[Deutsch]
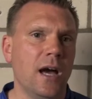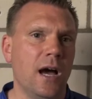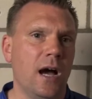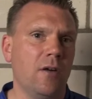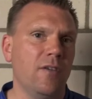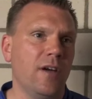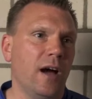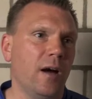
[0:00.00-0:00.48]

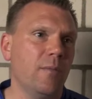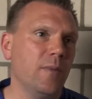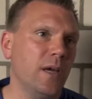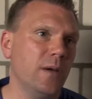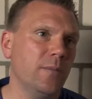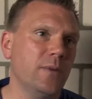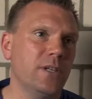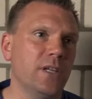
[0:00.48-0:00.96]
Aber wir haben
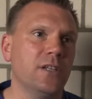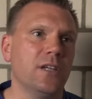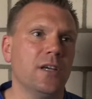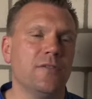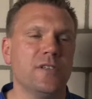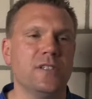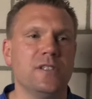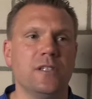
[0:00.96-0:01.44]
eben in der
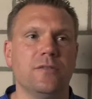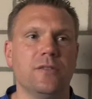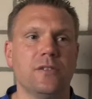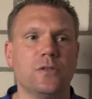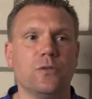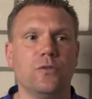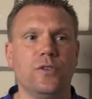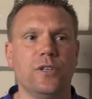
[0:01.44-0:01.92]

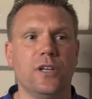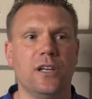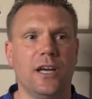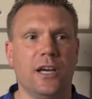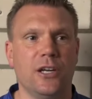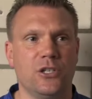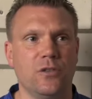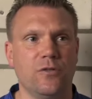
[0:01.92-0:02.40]
Defensive zu viele
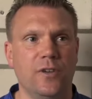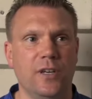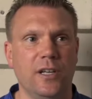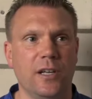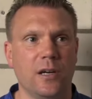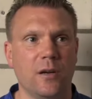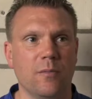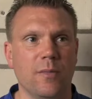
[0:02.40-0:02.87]
leichte
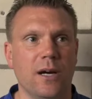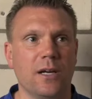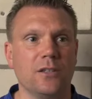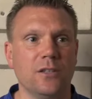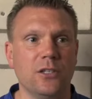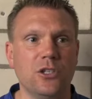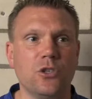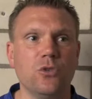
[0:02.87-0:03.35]
Fehler
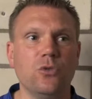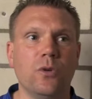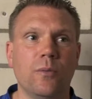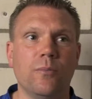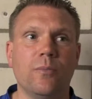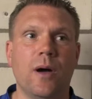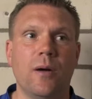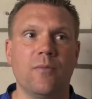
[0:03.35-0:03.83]
gemacht. Nicht
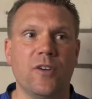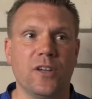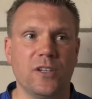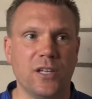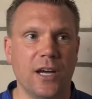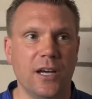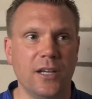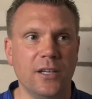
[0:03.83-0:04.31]
nur beim
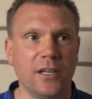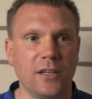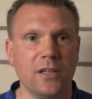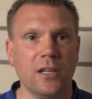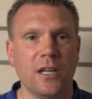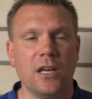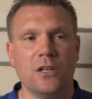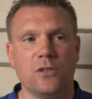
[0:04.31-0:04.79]

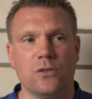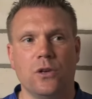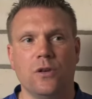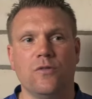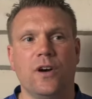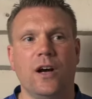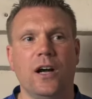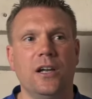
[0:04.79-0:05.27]
Verteidigen,
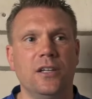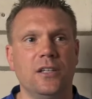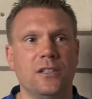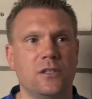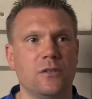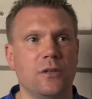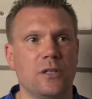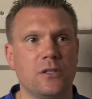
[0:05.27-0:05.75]
sondern vor allem
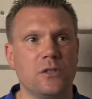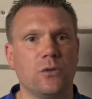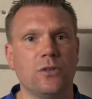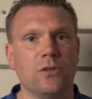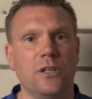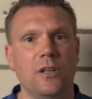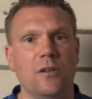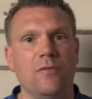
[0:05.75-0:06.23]
in
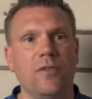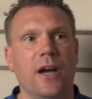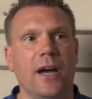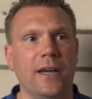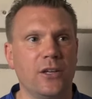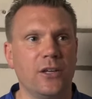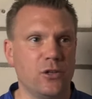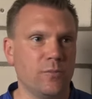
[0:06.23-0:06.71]
Situationen, in denen wir
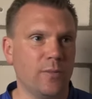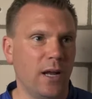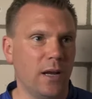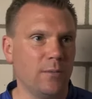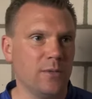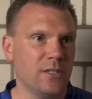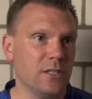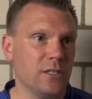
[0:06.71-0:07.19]
eigentlich im
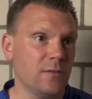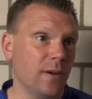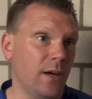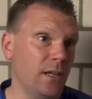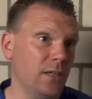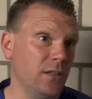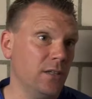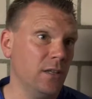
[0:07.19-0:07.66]
Ballbesitz
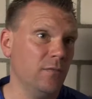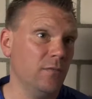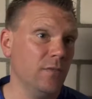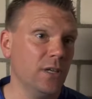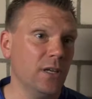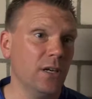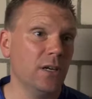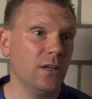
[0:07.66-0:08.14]
waren, in denen
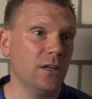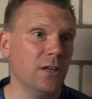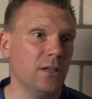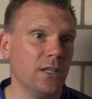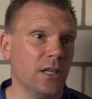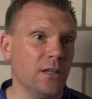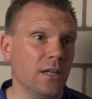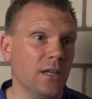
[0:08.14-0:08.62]
wir
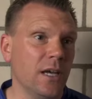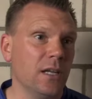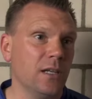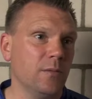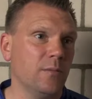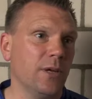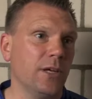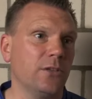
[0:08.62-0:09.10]
äh, dann
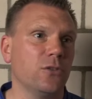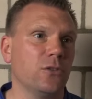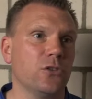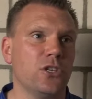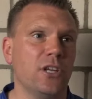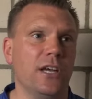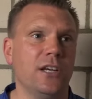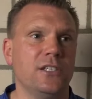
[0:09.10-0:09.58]
dem Gegner
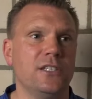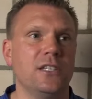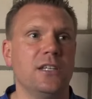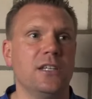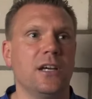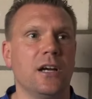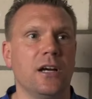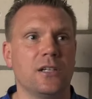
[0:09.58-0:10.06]
durch
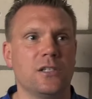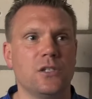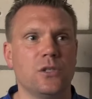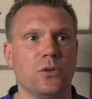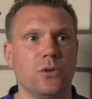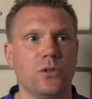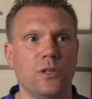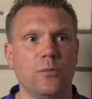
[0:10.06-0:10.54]
leichtsinnige
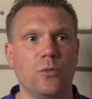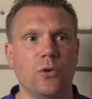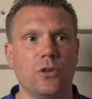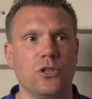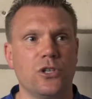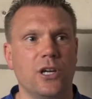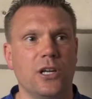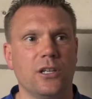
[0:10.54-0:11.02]
Aktionen die
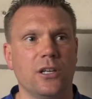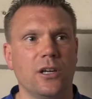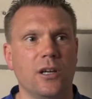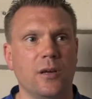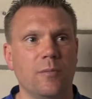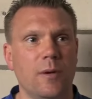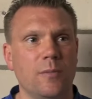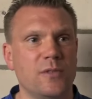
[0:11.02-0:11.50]
Möglichkeit Möglichkeit
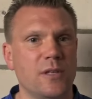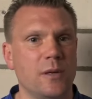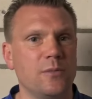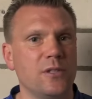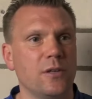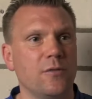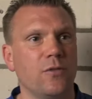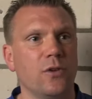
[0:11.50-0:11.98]
gegeben haben,
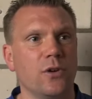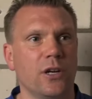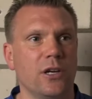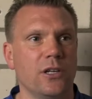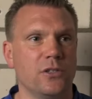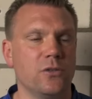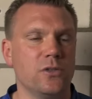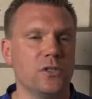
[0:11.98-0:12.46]
selbst
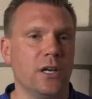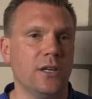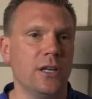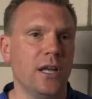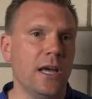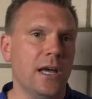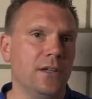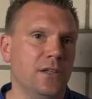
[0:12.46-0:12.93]
erfolgreich zu sein.
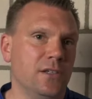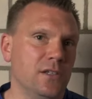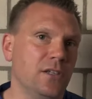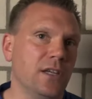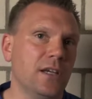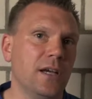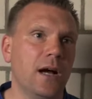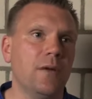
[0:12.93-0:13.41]

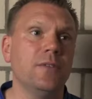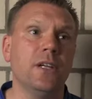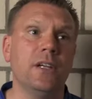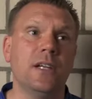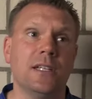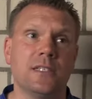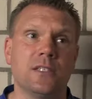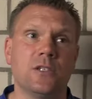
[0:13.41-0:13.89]
Diese Dinge haben wir
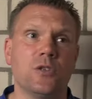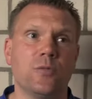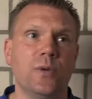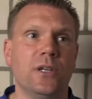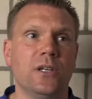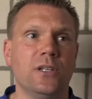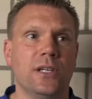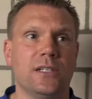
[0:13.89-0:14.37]
in den letzten
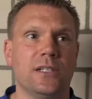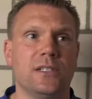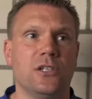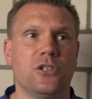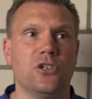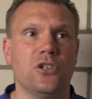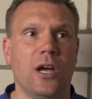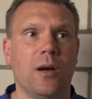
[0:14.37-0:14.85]
Spielen
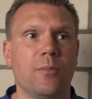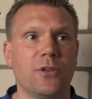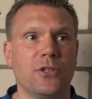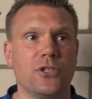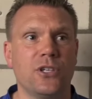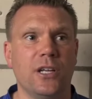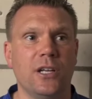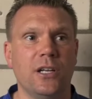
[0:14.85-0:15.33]
tatsächlich
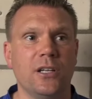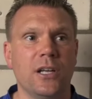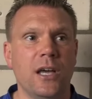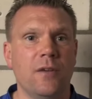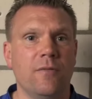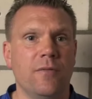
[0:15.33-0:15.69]
abgestellt.